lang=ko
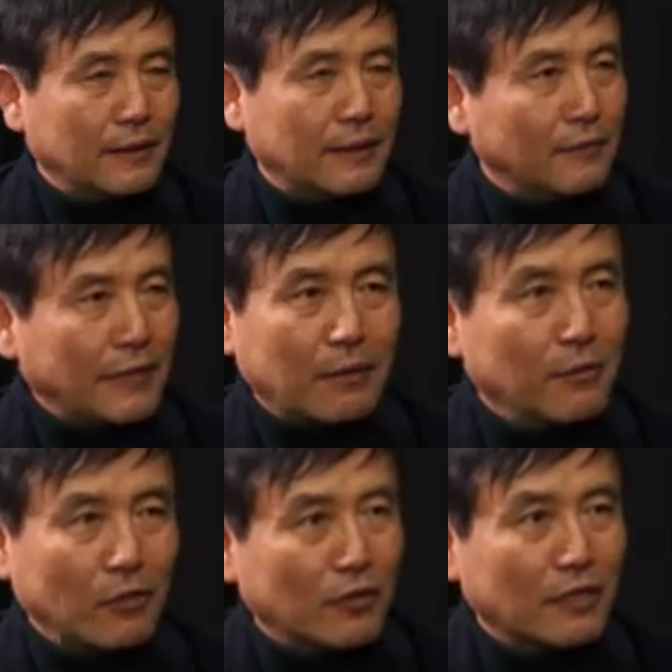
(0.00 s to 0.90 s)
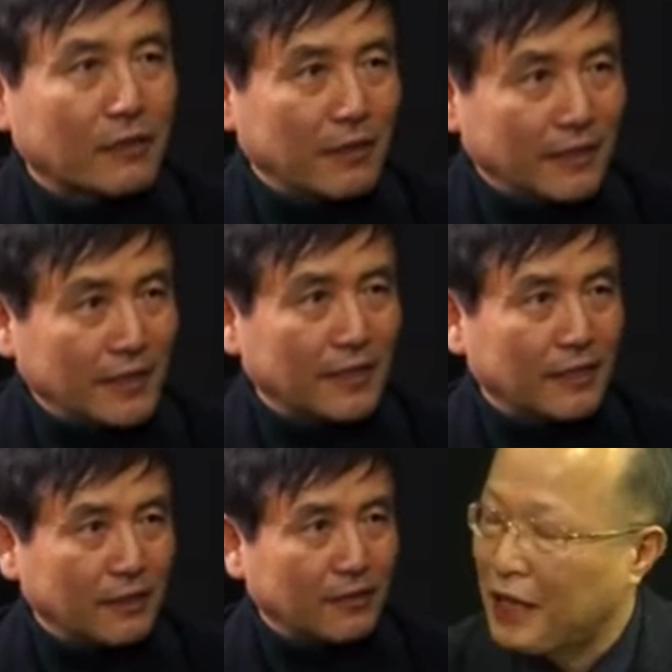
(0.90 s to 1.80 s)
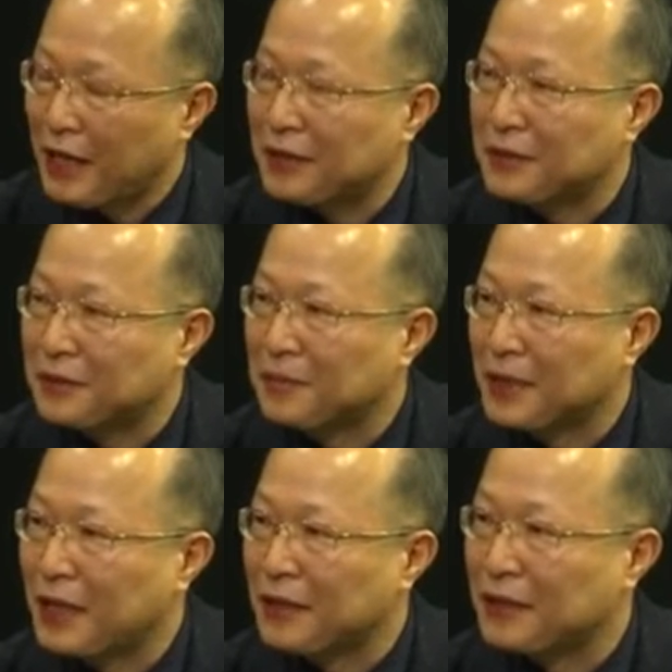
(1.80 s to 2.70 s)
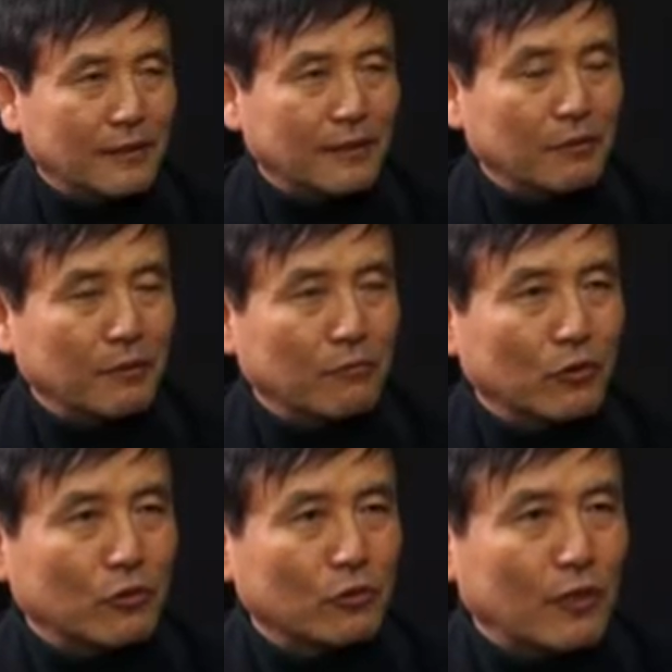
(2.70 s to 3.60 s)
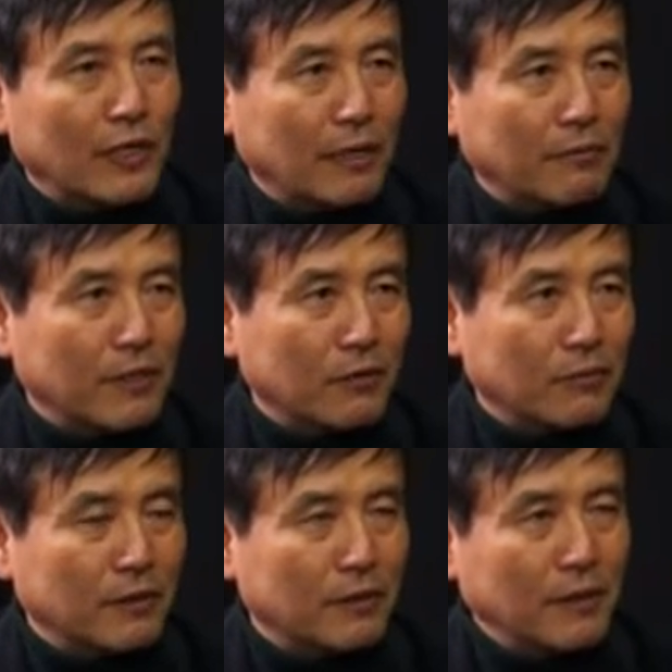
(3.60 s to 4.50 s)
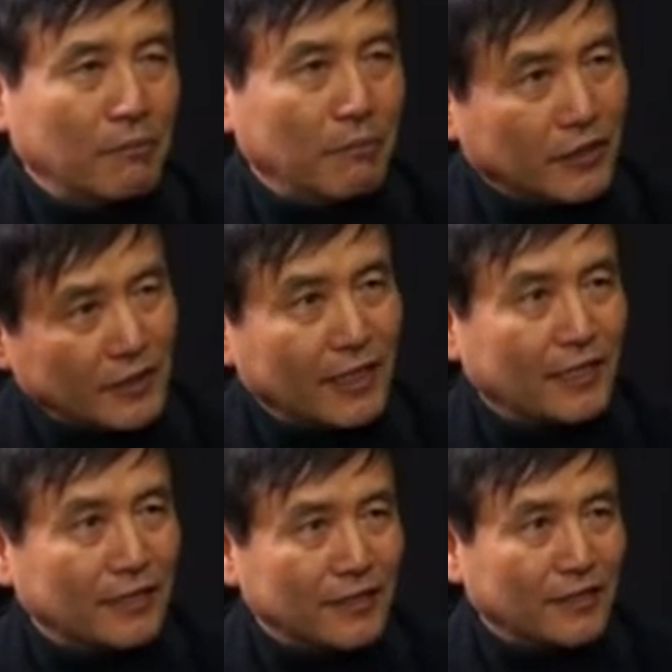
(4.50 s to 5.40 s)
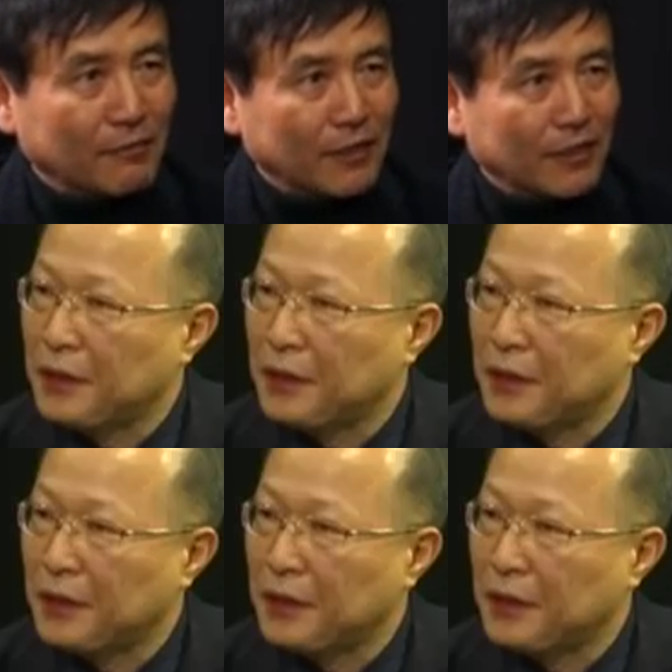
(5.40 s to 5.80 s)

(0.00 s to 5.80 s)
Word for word: 아, 그럼 다른 병원은 그렇게 많지 않나요? 네, 그렇습니다. 아, 그러면 보통 소아암이라 그러면 몇 살까지를 얘기합니까?